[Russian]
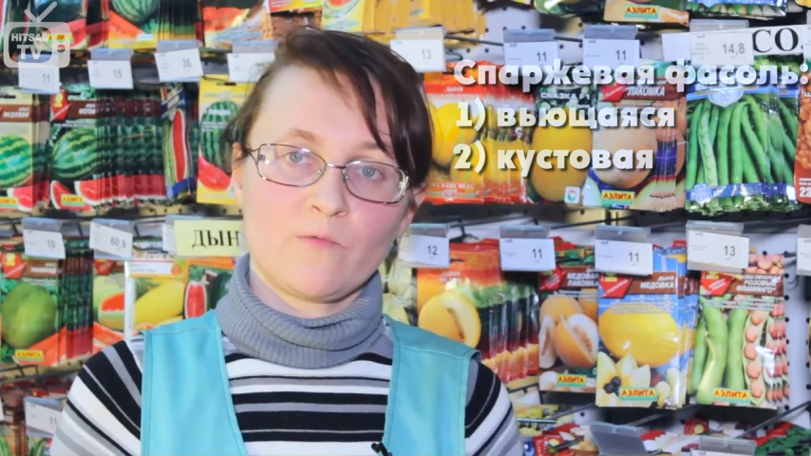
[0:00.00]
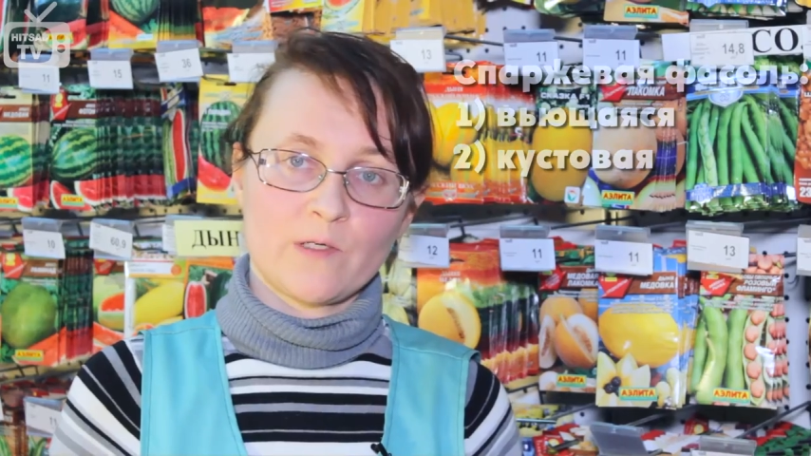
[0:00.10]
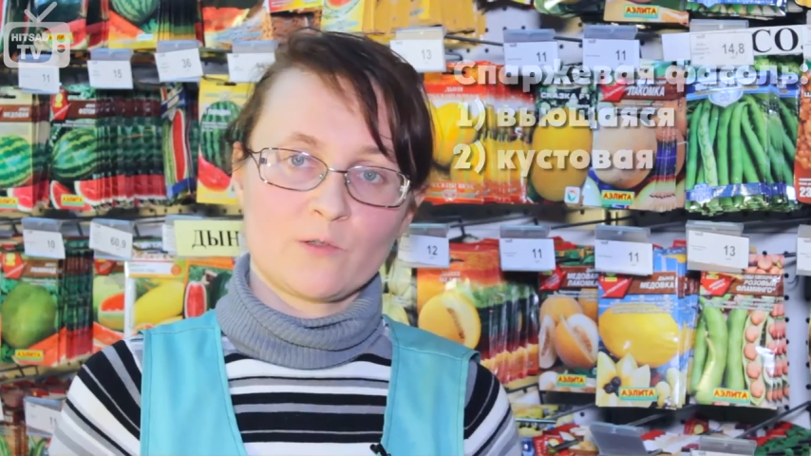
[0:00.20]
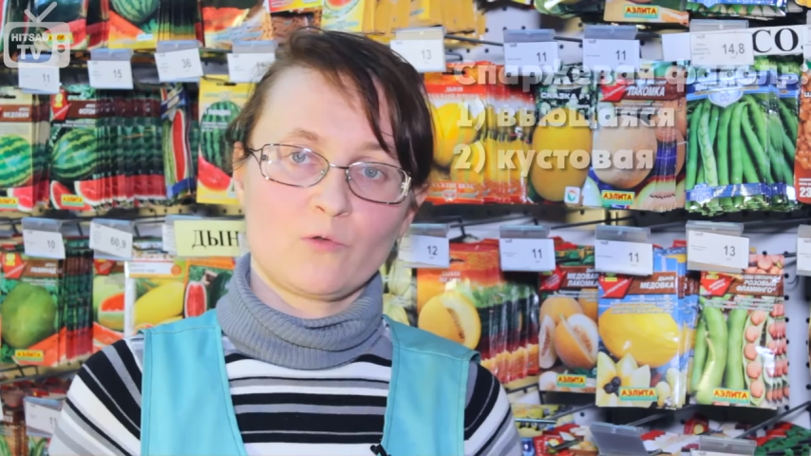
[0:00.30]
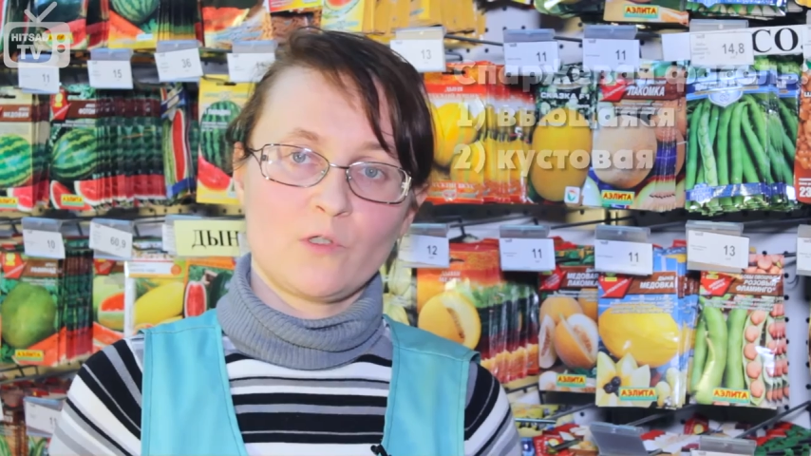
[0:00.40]

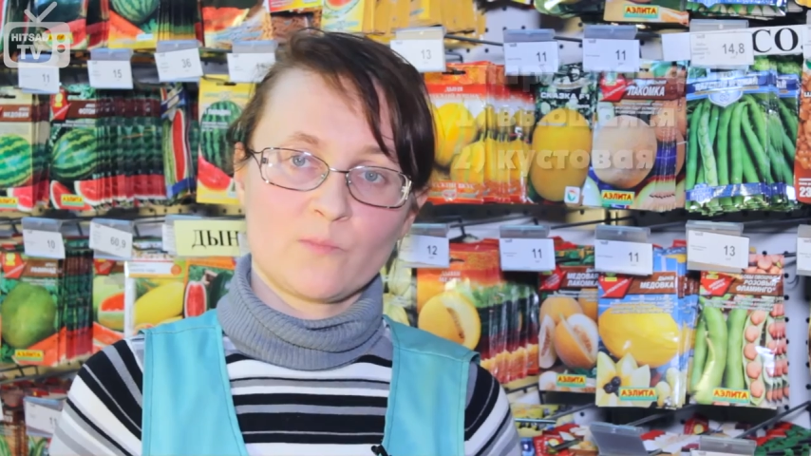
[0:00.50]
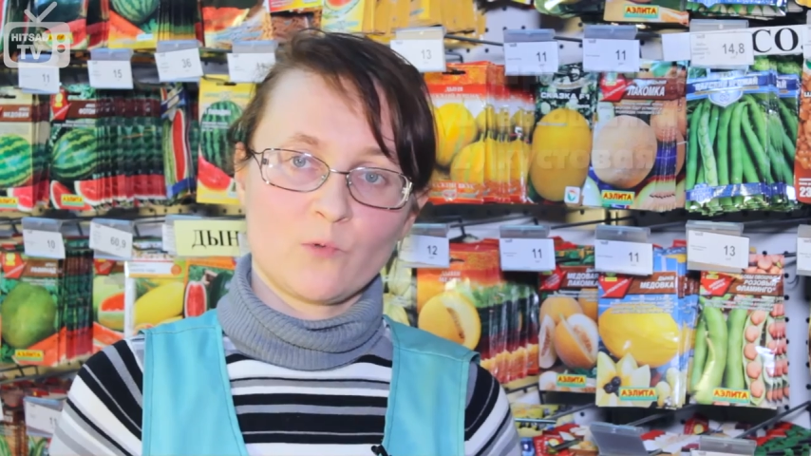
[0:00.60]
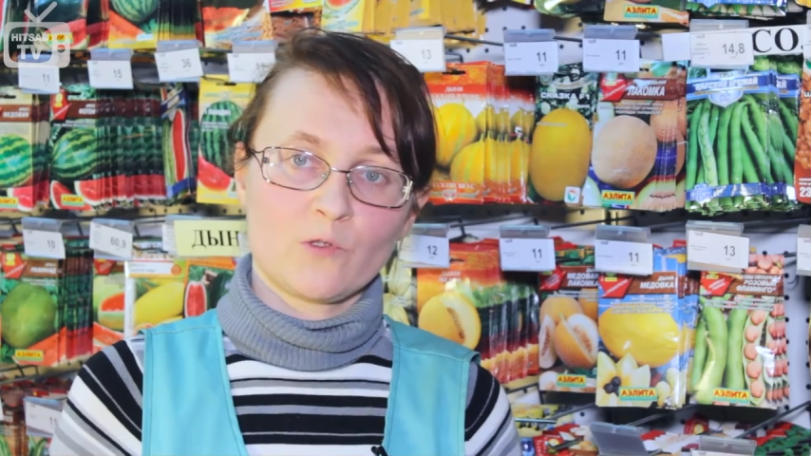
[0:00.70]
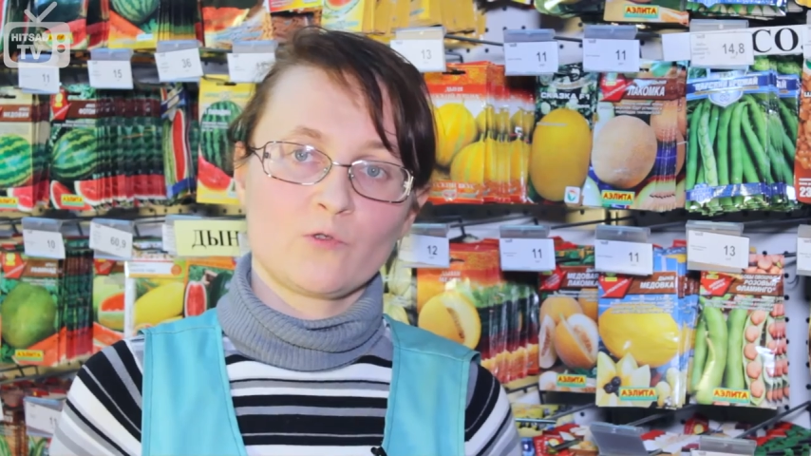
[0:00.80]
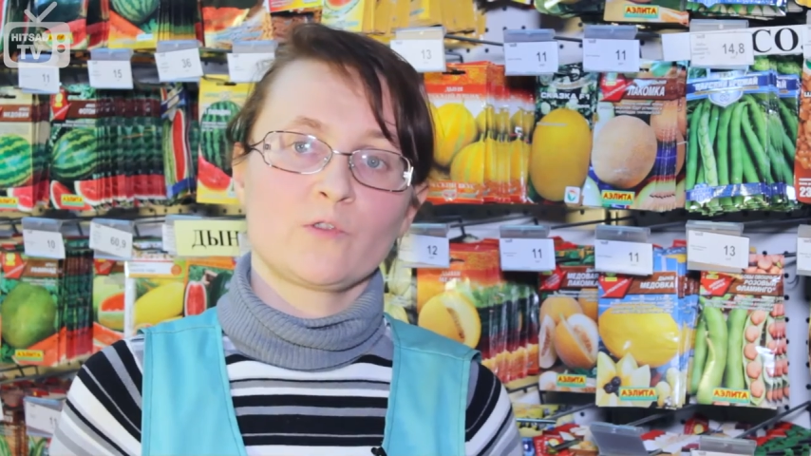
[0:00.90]
фасоль
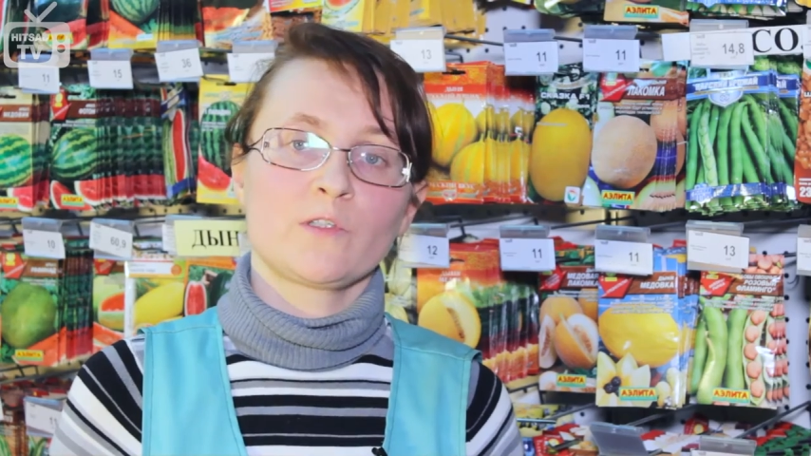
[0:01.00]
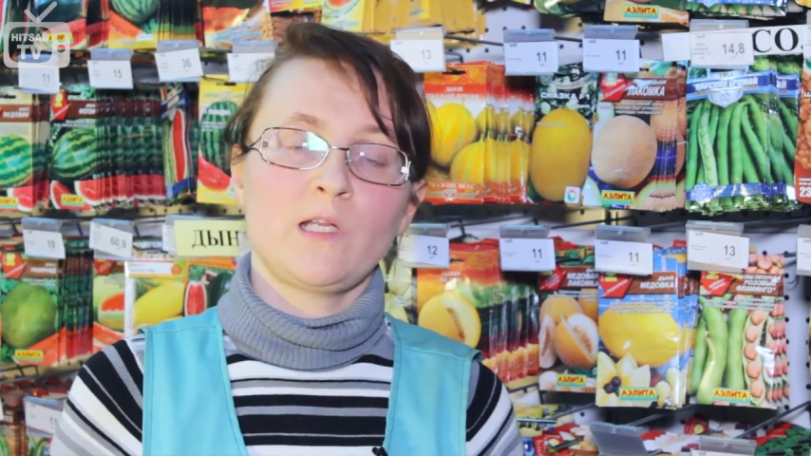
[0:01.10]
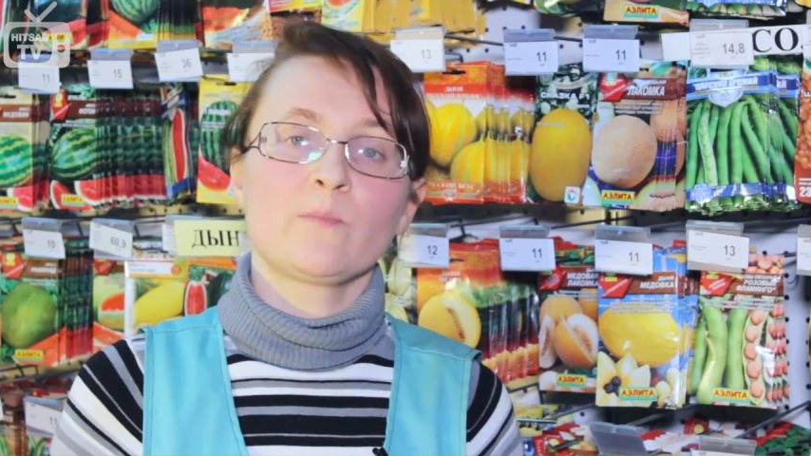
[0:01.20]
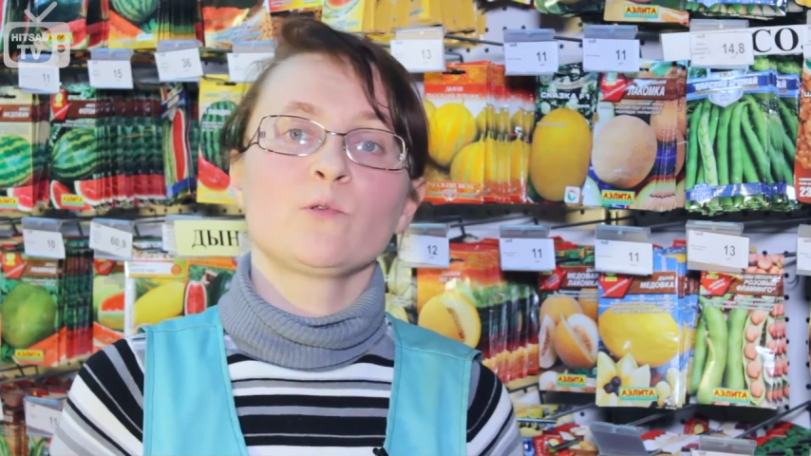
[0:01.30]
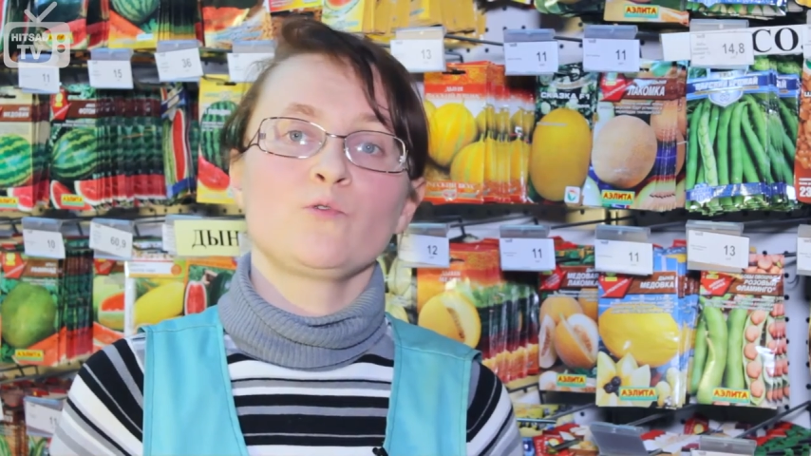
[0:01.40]
используется
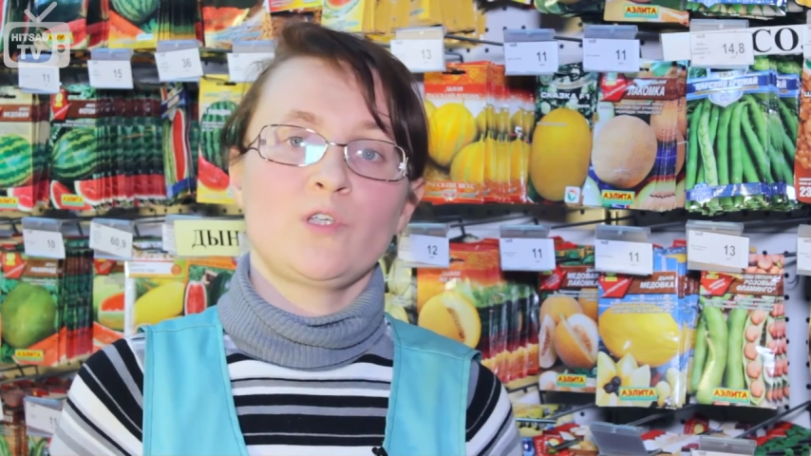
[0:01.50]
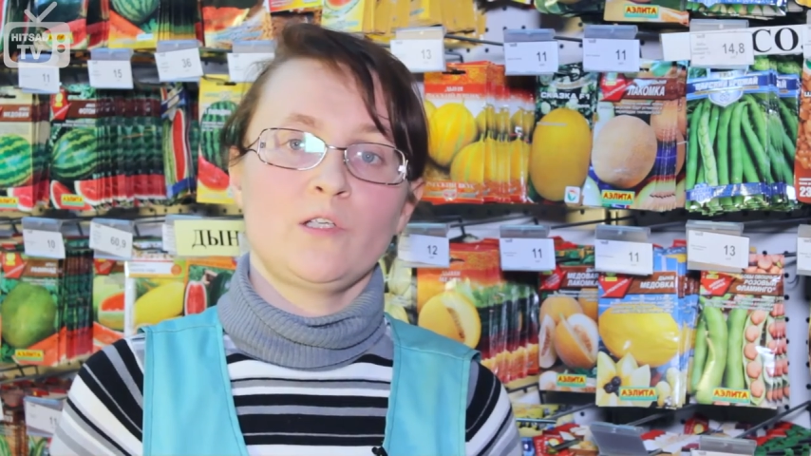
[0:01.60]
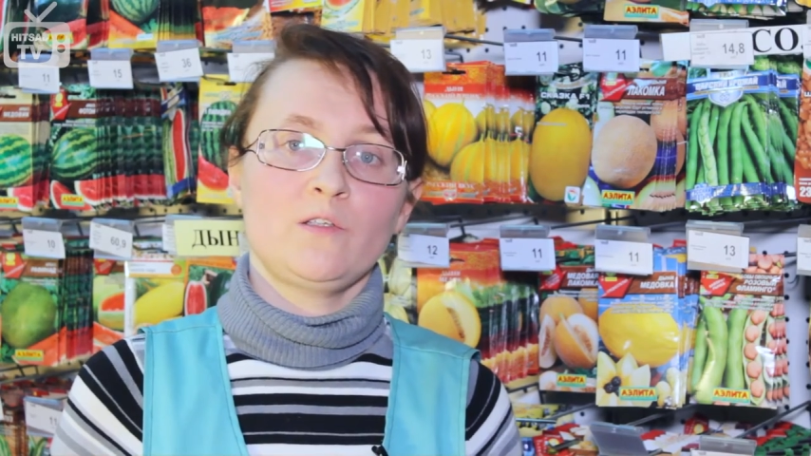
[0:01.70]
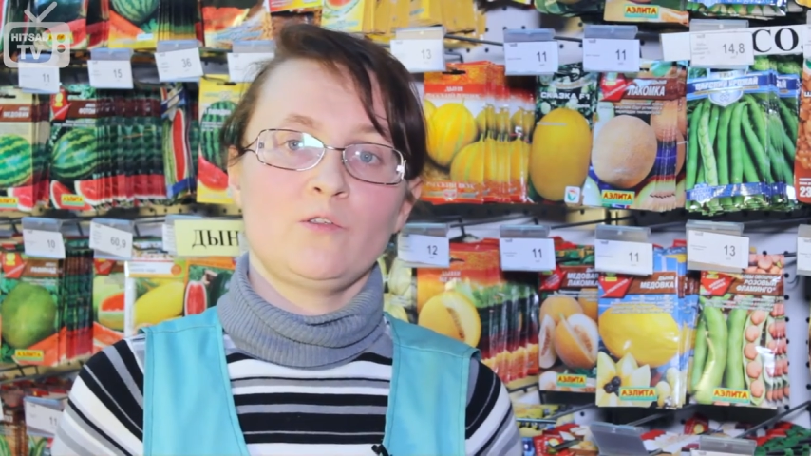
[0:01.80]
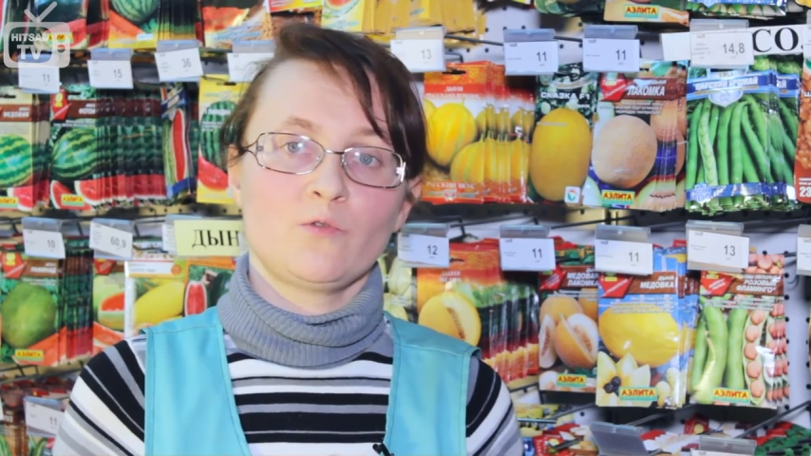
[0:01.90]
для
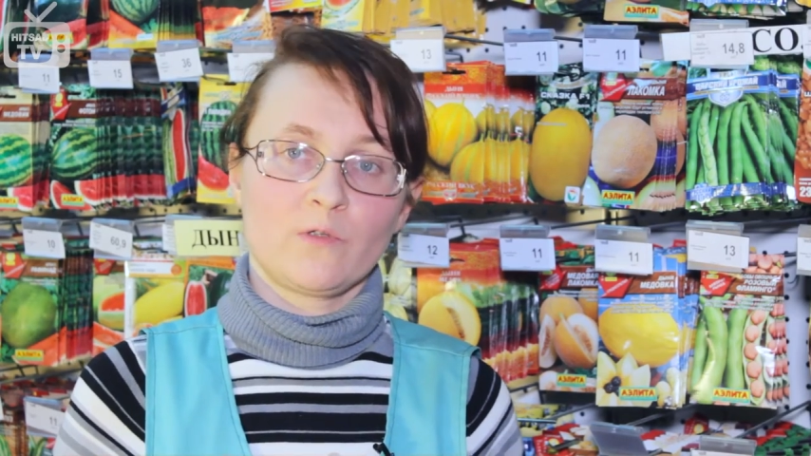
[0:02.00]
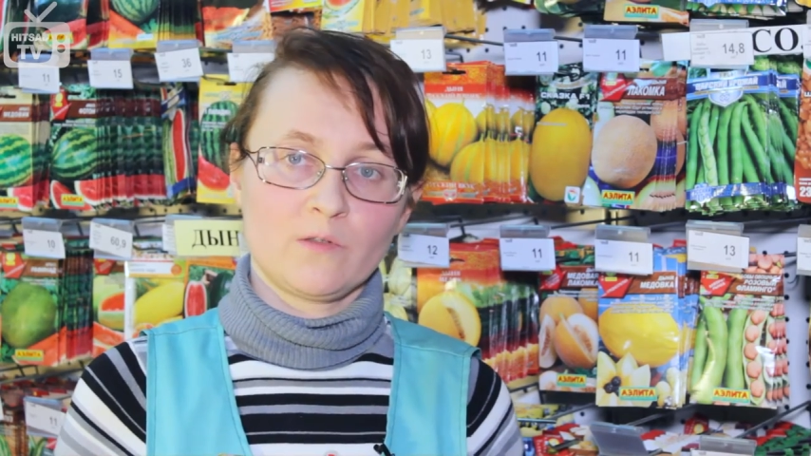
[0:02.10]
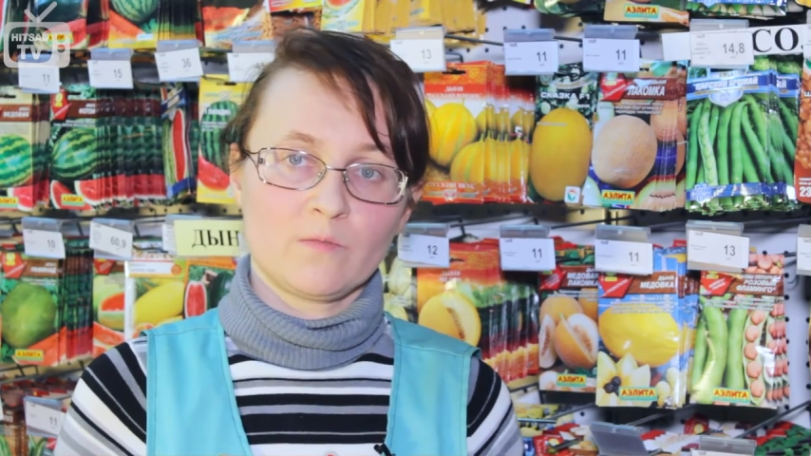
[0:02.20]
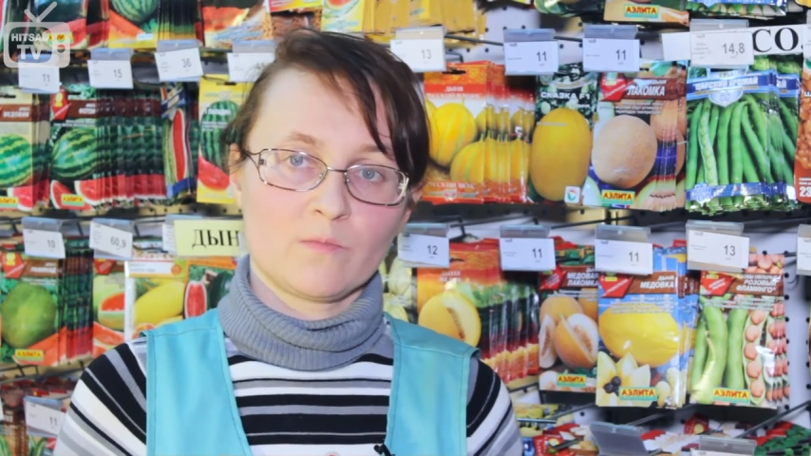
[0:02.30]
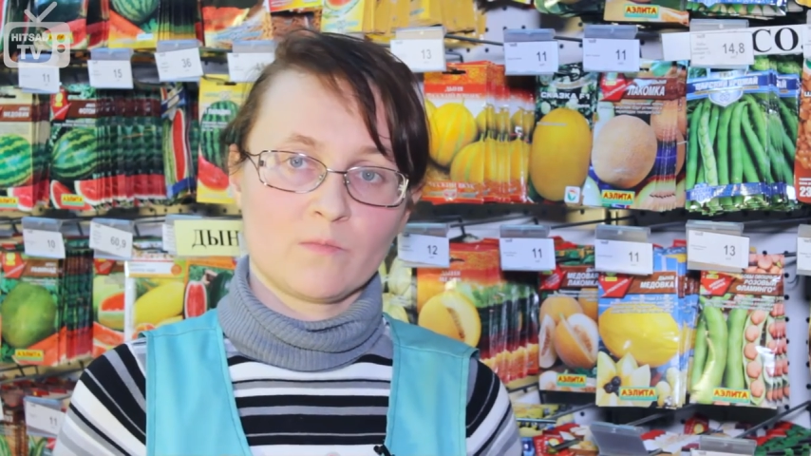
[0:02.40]
получения
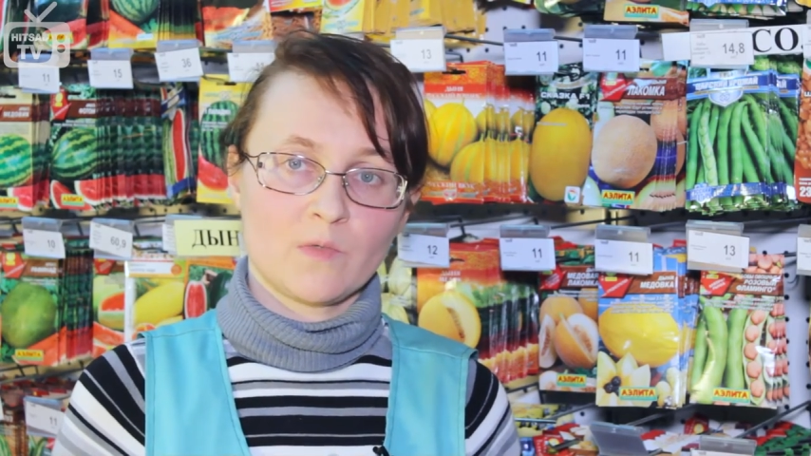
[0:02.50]
зерен